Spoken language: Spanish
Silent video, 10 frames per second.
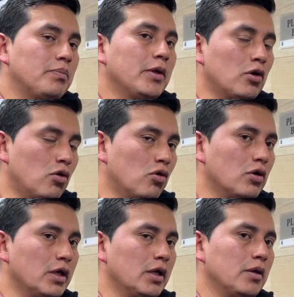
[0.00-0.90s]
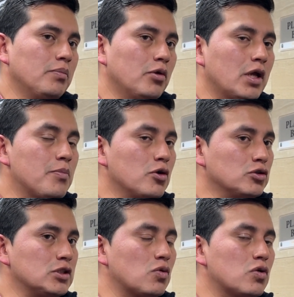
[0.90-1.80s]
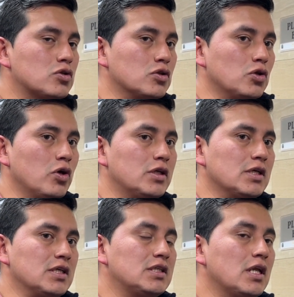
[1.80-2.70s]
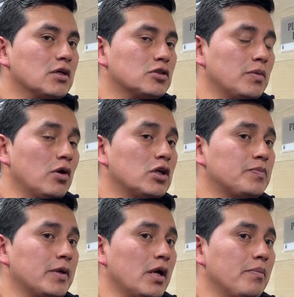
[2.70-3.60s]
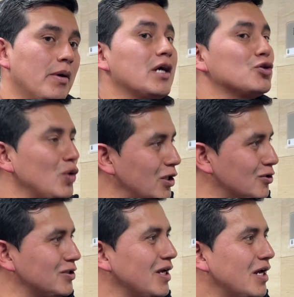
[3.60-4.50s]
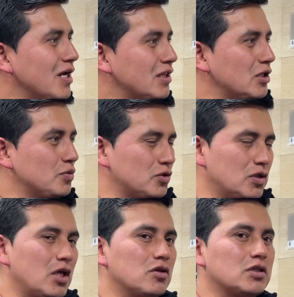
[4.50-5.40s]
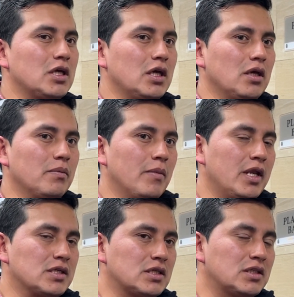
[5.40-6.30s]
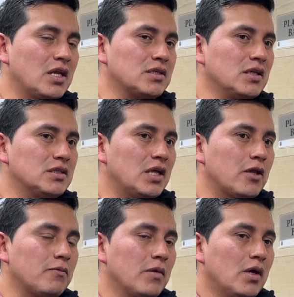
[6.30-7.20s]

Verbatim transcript: pero por ejemplo los discursos hoy se destinan a sus valores para pagar sueldos de los funcionarios de varias carteras del Estado.